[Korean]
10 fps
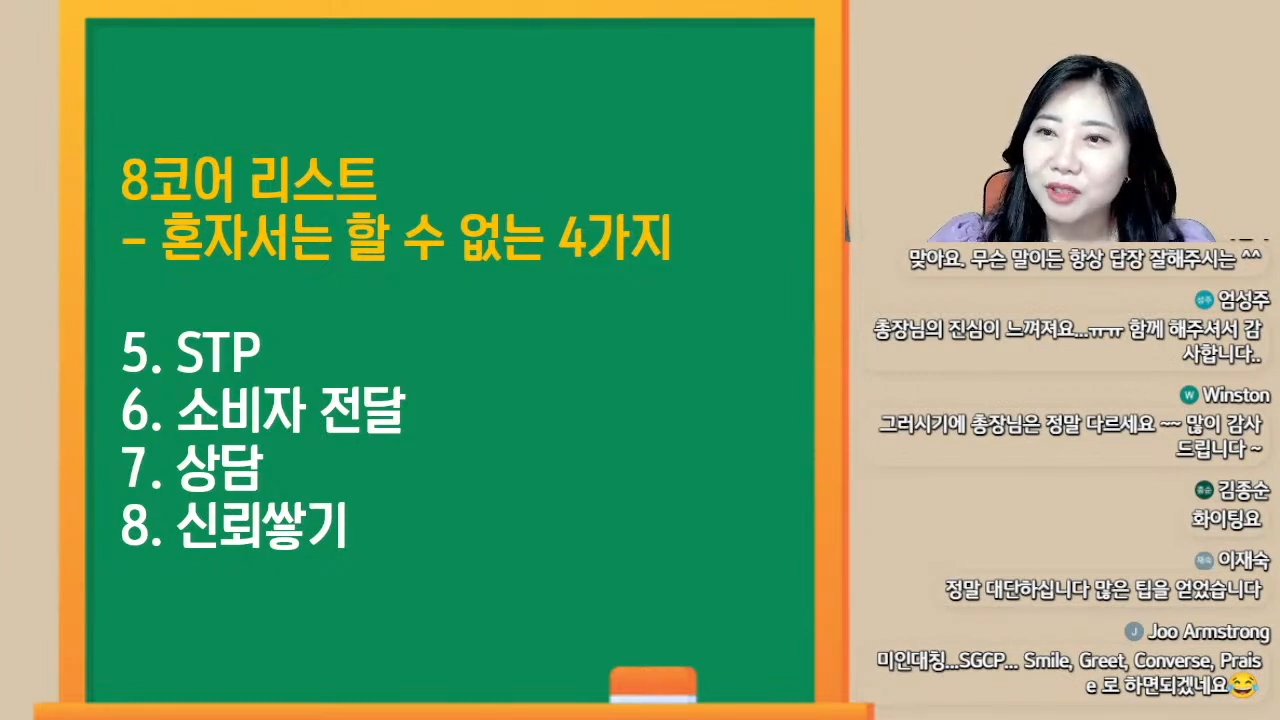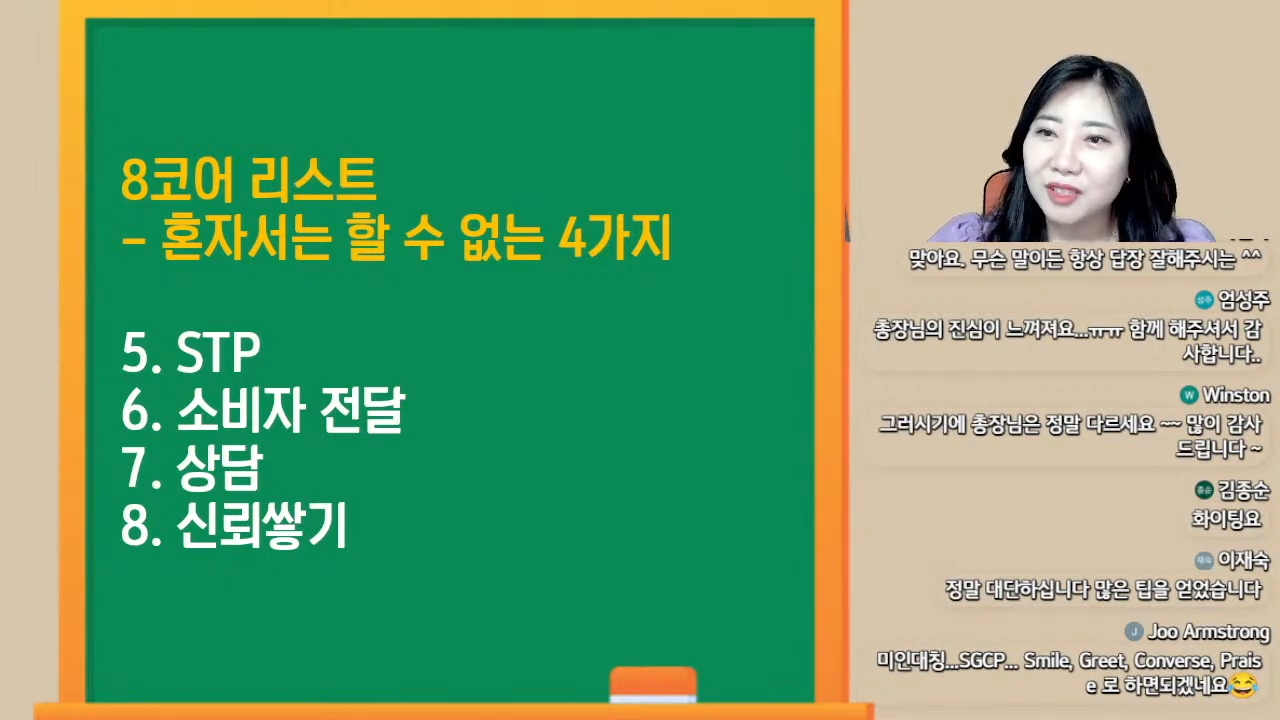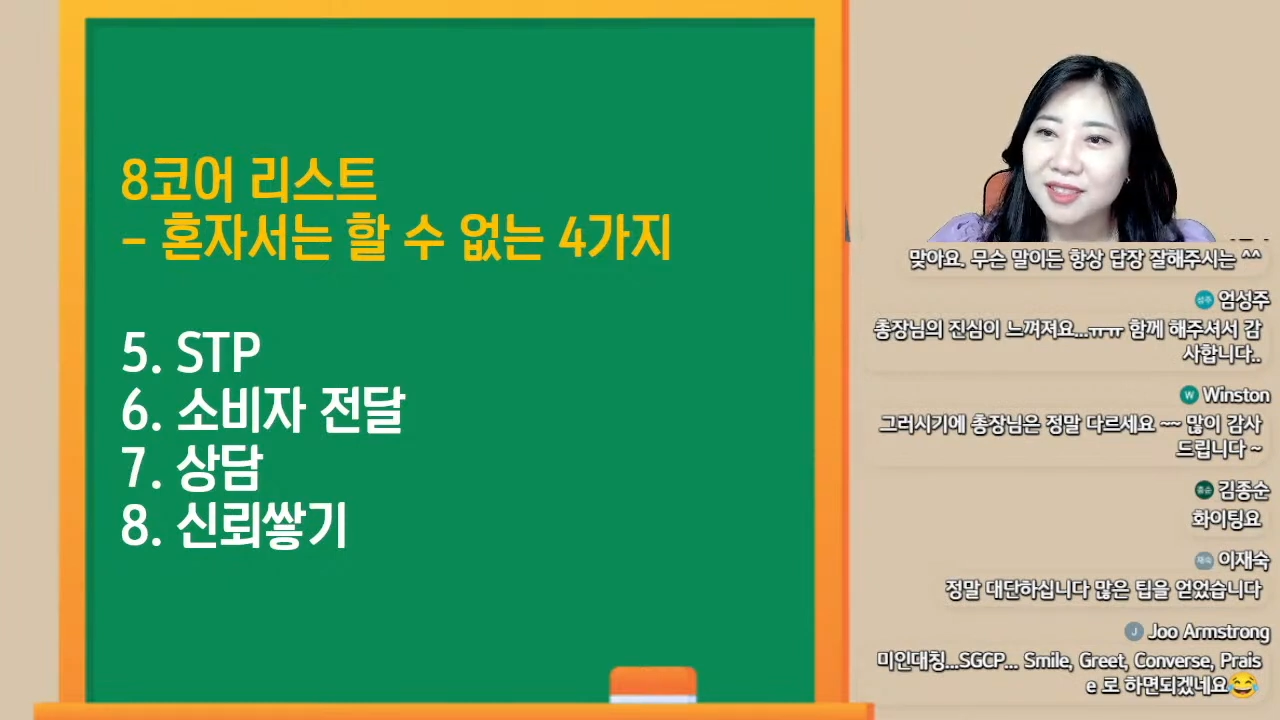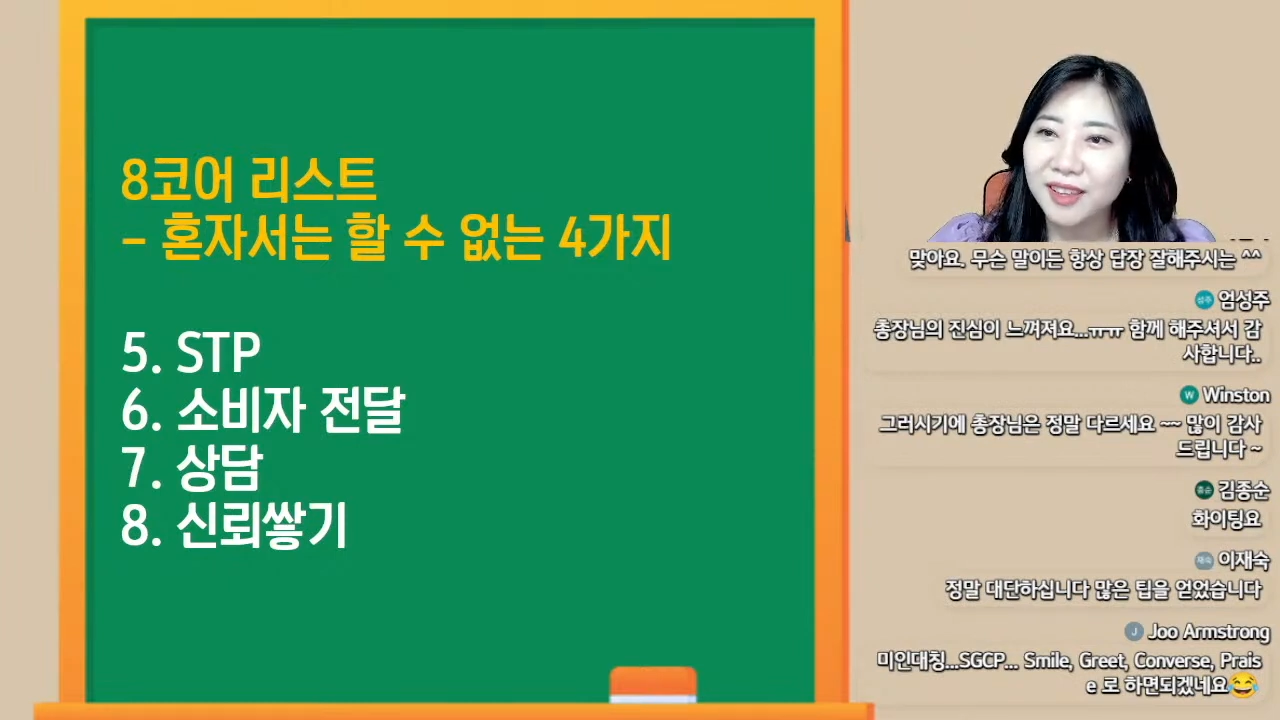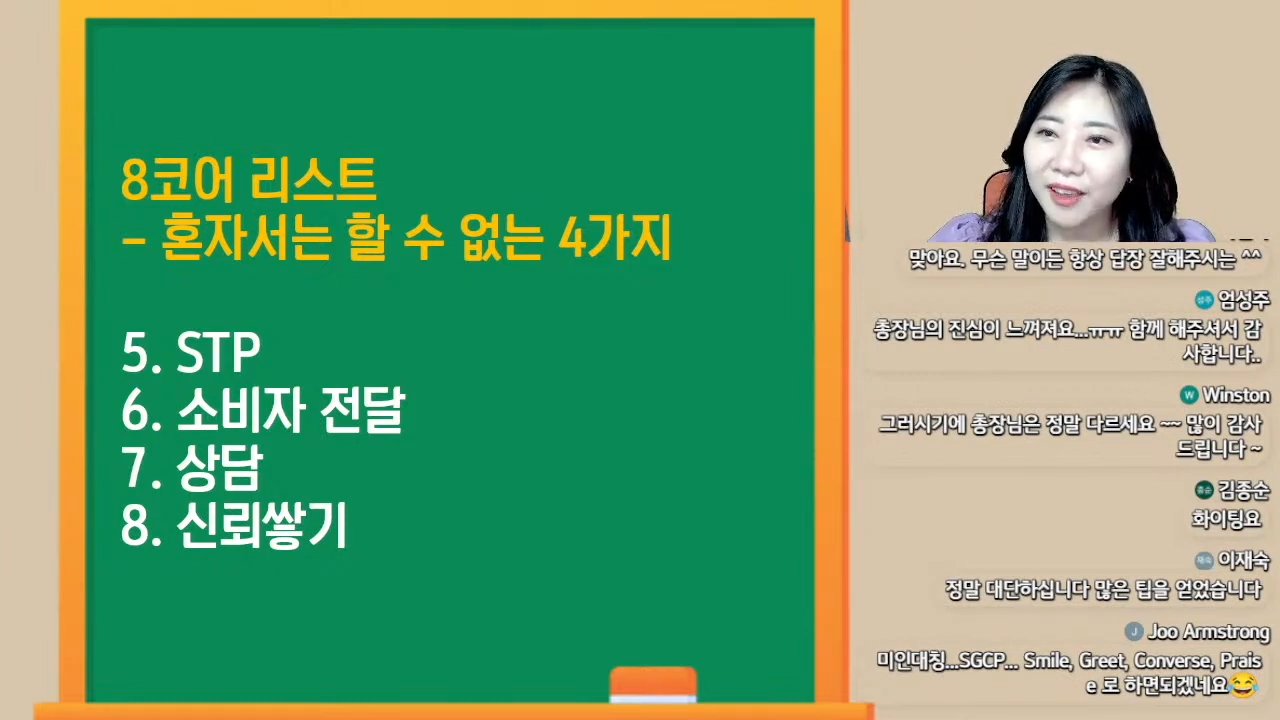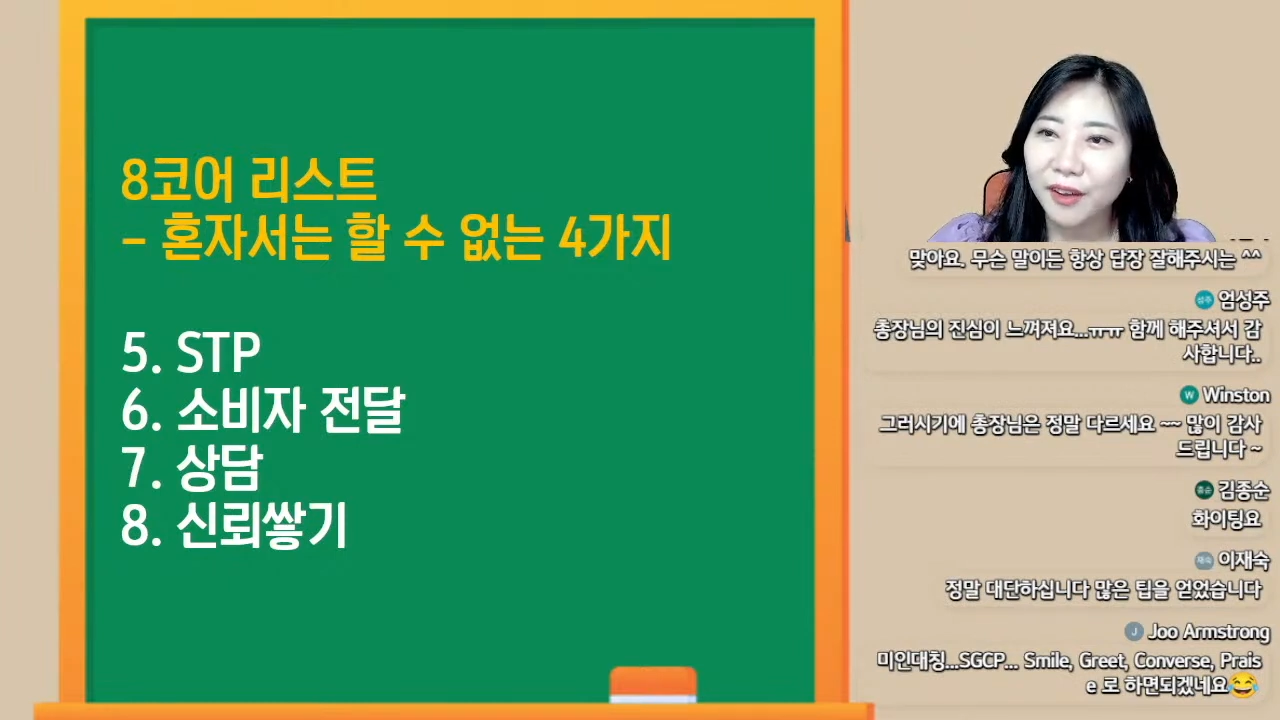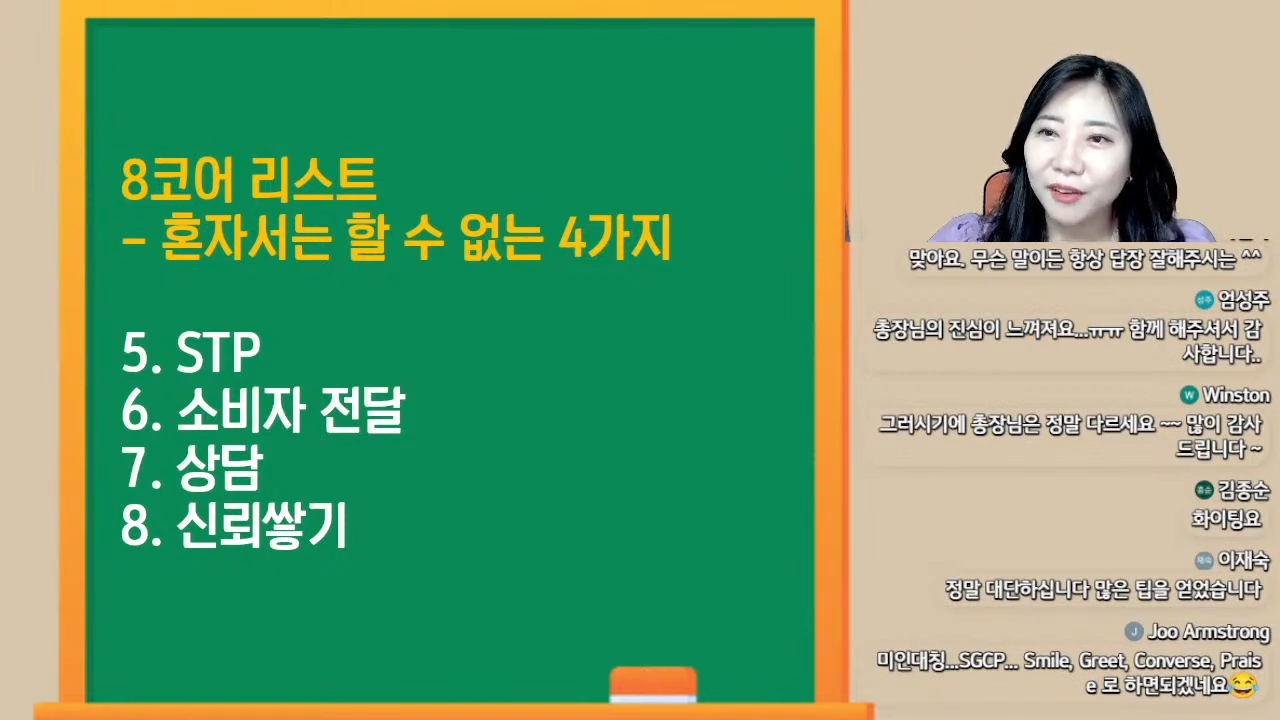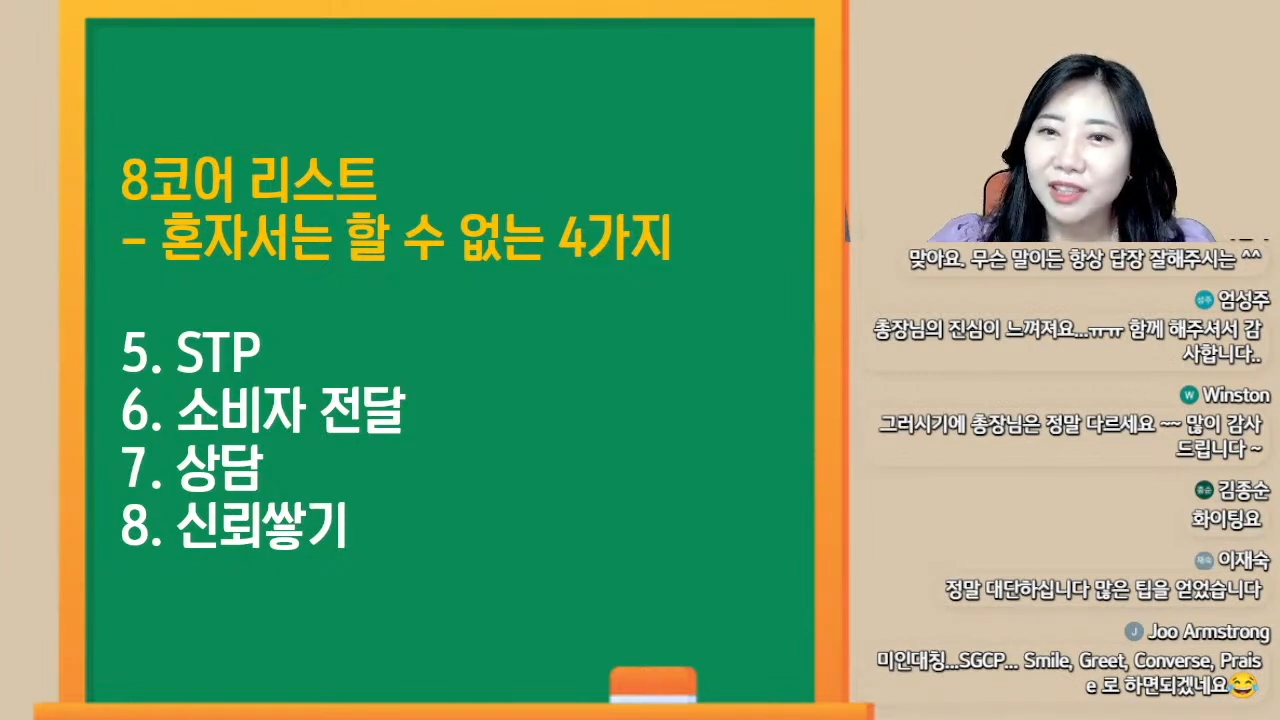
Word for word: 일 있으세요?